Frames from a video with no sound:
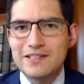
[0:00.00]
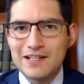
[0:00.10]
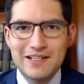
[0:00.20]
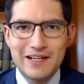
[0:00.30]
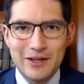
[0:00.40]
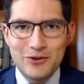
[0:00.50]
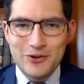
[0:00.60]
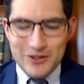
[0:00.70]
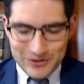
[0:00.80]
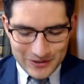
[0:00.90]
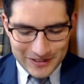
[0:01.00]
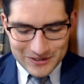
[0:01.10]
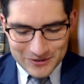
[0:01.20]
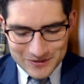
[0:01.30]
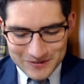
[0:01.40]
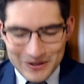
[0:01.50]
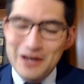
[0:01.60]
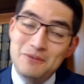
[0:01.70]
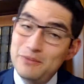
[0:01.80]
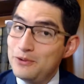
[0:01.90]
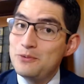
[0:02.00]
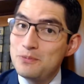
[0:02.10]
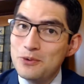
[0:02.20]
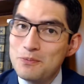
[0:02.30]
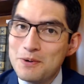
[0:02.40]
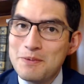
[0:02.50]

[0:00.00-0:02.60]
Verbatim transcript: al Sagrado Corazón de Jesús. Ah, un, primer